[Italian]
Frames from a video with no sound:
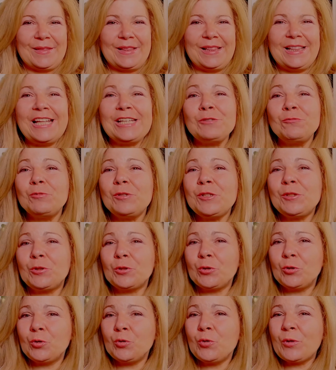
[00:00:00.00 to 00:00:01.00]
La sua
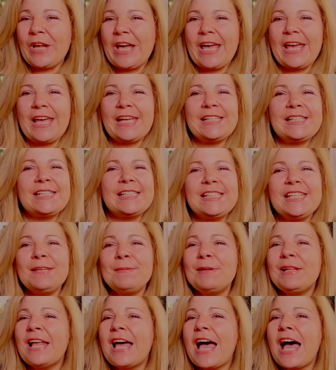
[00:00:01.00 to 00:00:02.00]
struttura è
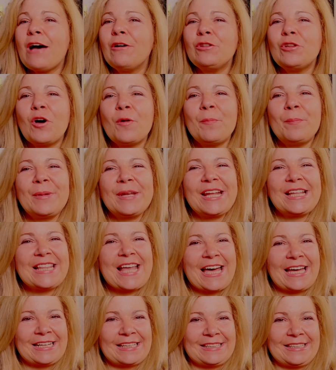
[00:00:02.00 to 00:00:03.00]
simile a un'opera
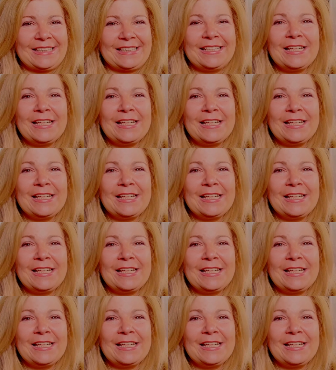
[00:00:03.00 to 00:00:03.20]
d'arte,